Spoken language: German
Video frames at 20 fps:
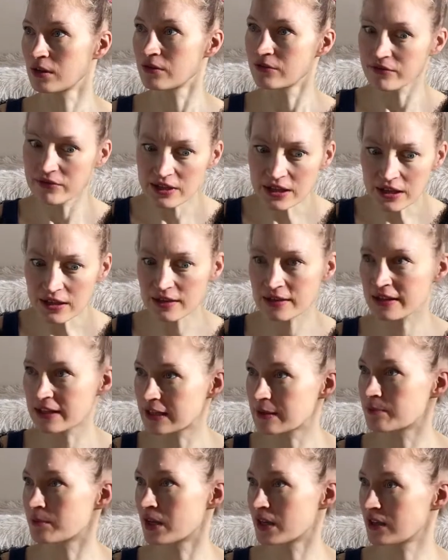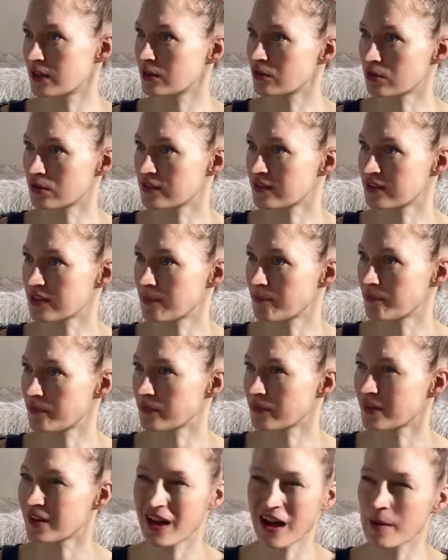Wir kleben an den
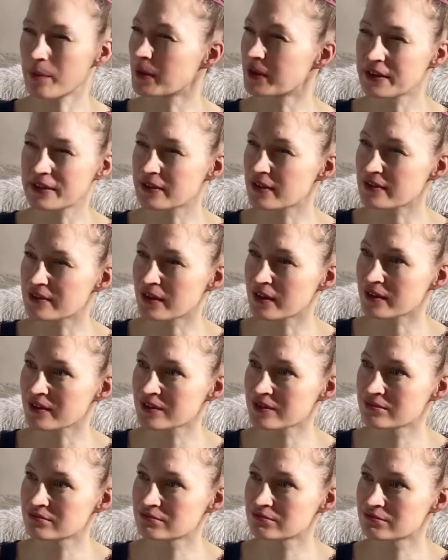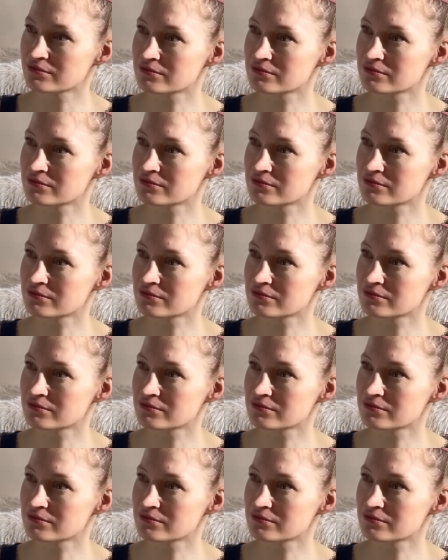Konzepten, aber nicht der Sex